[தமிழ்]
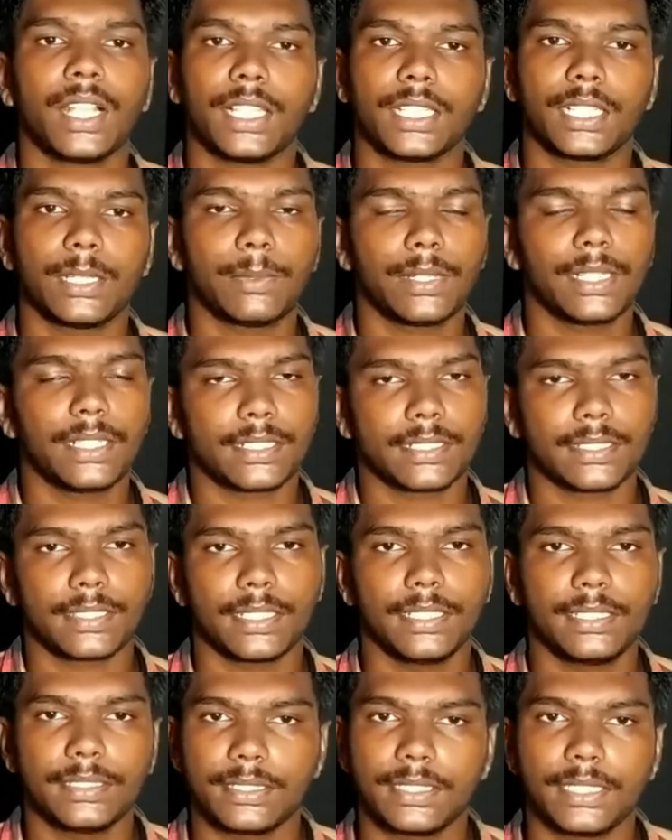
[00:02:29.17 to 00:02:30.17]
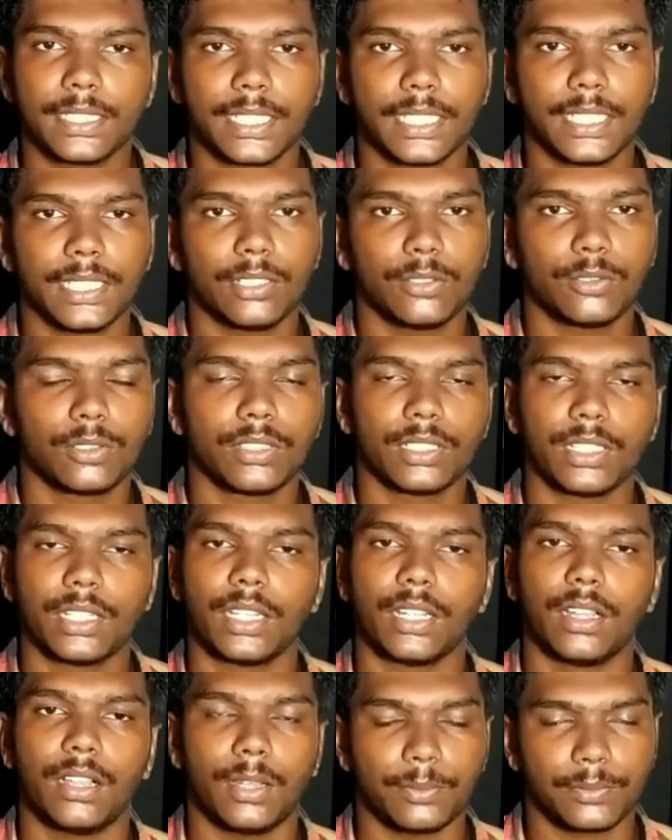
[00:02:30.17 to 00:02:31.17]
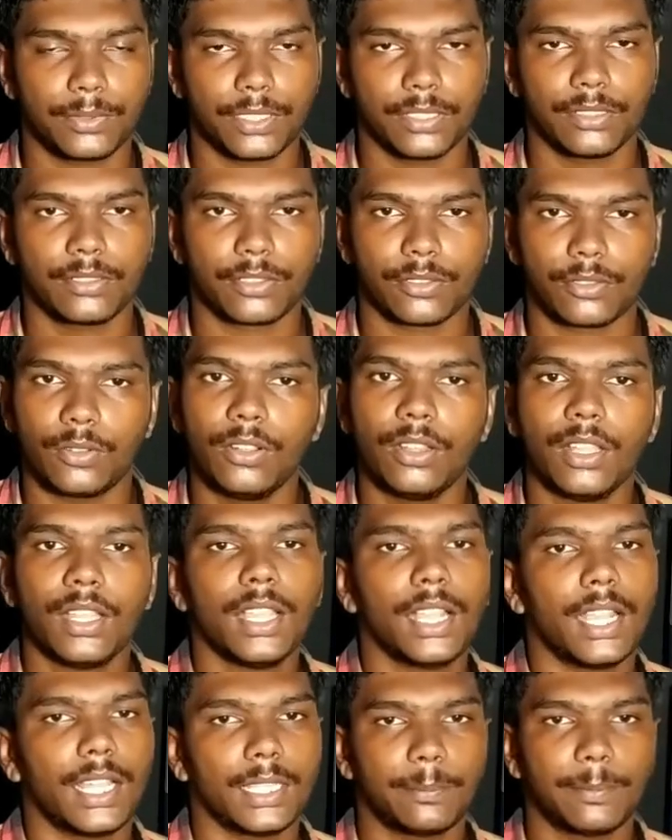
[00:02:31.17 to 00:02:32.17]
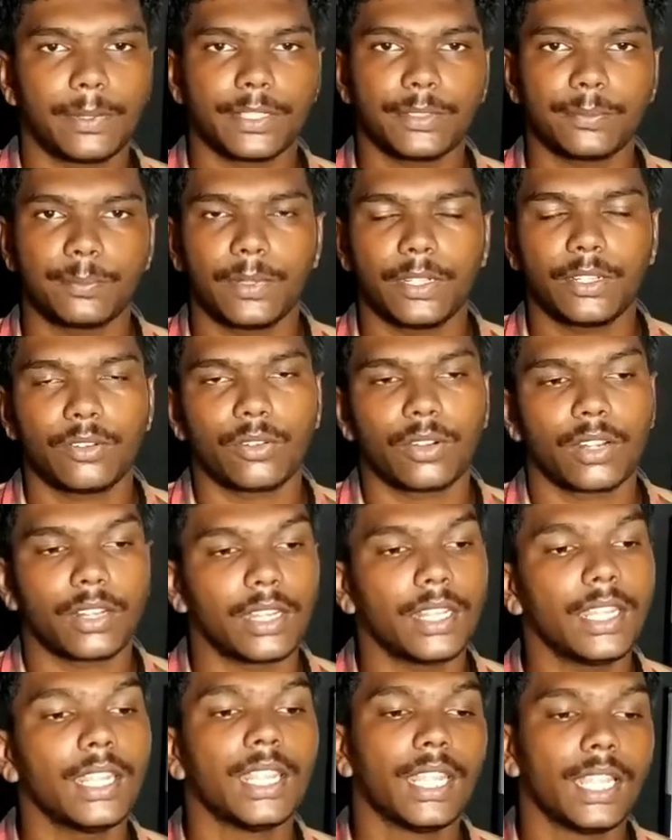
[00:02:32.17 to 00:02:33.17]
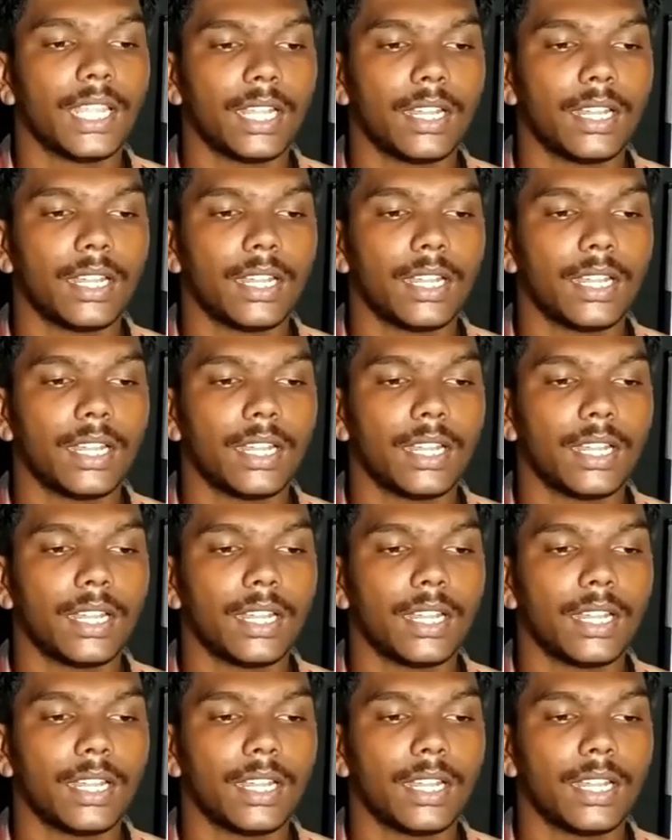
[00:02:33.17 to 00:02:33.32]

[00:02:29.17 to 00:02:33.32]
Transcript: அதுக்கப்புறம் ரிசல்ட்ஸ்னு கீழே ஒன்று ஆப்ஷன் இருக்கும் அதை ப்ரெஸ் பண்ண உடனே